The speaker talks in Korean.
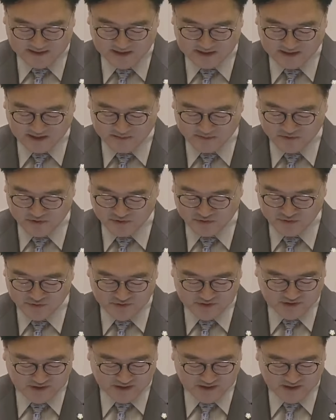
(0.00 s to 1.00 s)
최상병
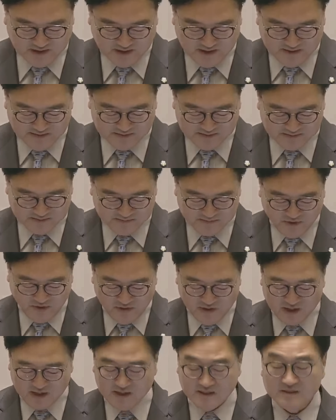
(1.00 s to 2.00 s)
순직에 대한
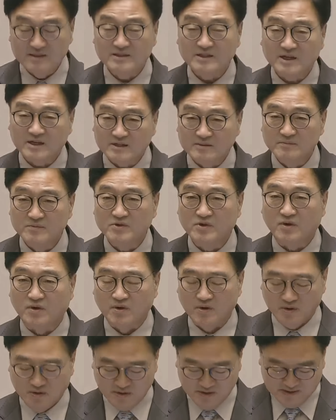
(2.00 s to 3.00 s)
명확한
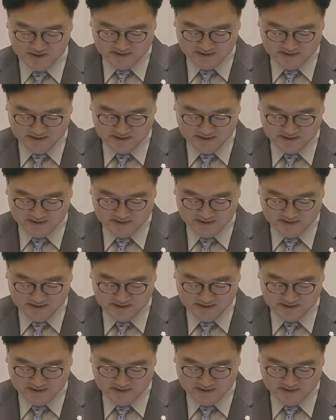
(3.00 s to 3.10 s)
책임도